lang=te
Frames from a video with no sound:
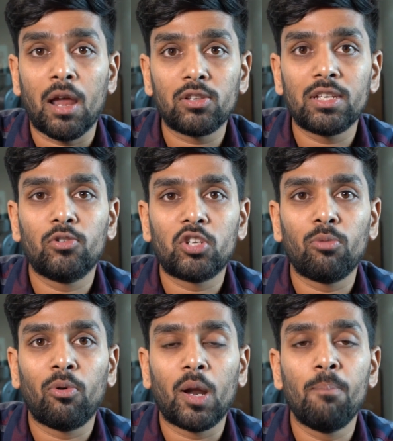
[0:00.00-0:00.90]
భరోసా
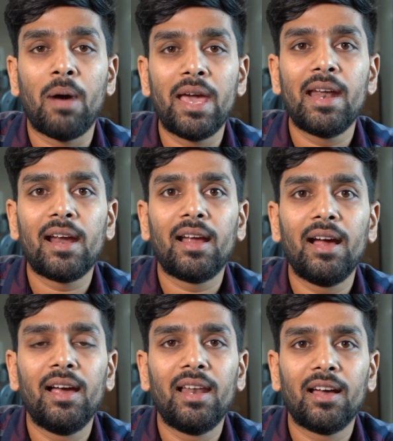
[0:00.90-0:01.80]
ఉంచకపోవడం
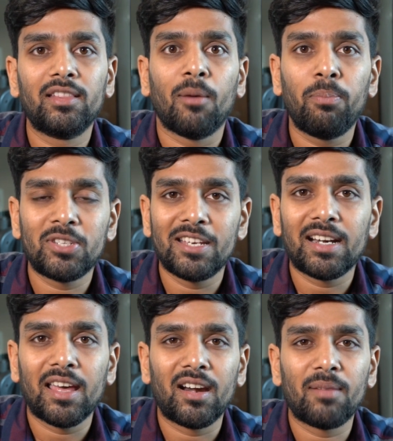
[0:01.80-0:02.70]
బహిరంగంగా ఇలా తప్పు
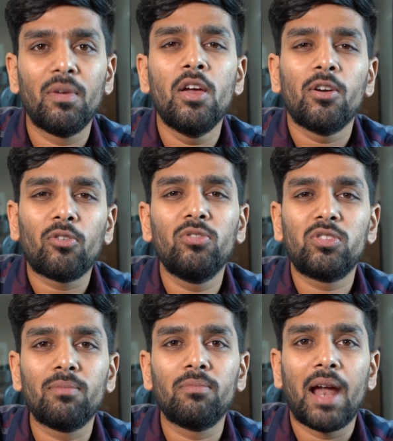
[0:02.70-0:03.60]
చేశాడనడం
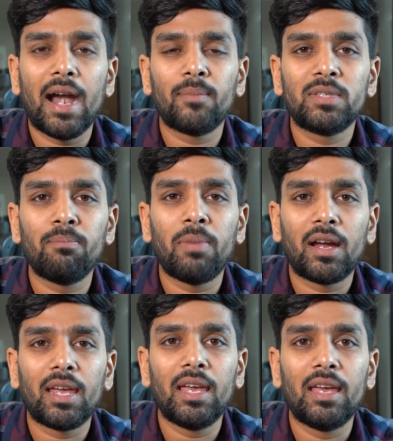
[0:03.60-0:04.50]
కొంచెం అడమ్
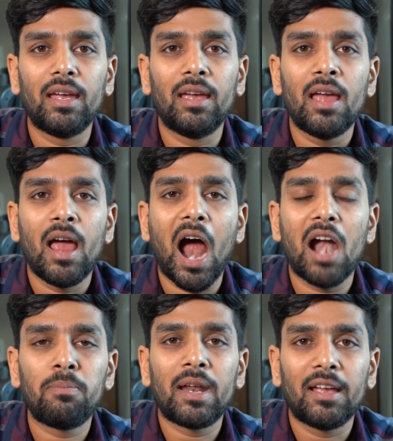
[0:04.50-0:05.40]
జంపాకి
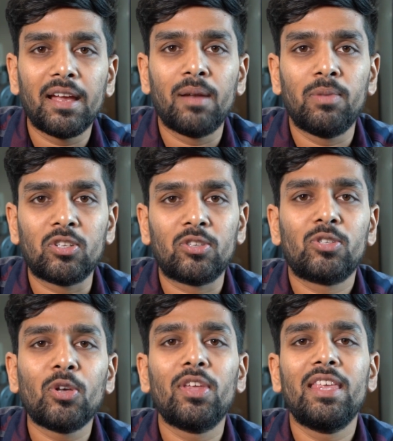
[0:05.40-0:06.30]
హార్ట్ బ్రేకింగ్గా అనిపించవచ్చు
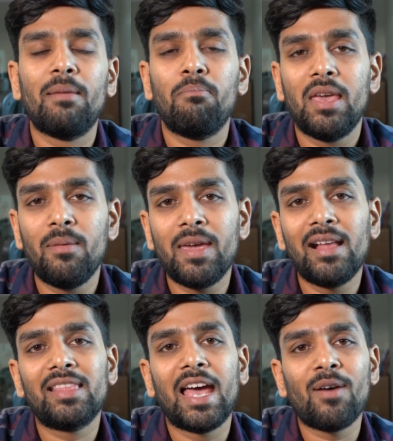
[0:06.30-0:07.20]
సో ఇది
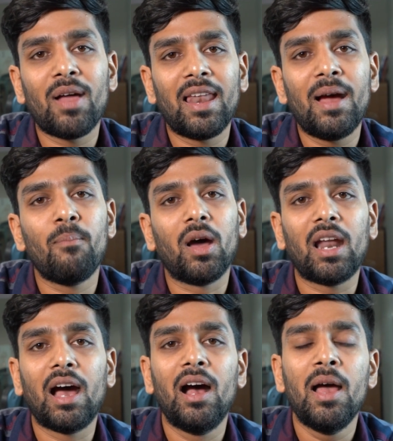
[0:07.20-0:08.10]
బీబీఎల్ దయ వల్ల
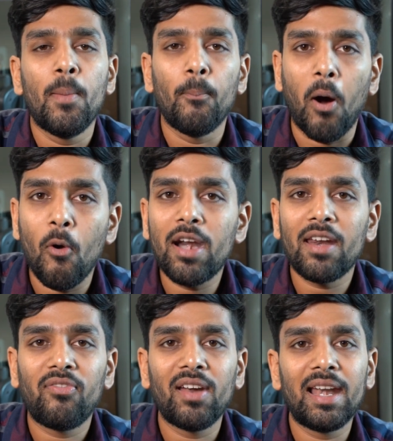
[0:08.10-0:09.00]
మొన్న
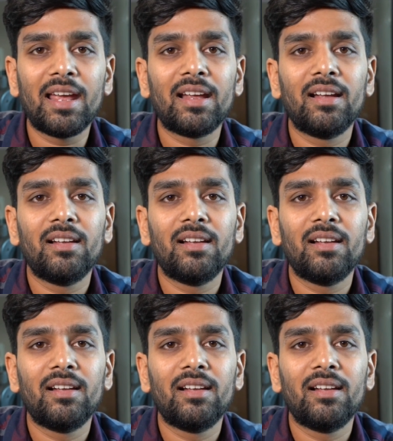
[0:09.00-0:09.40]
బౌండరీ ఫీల్డింగ్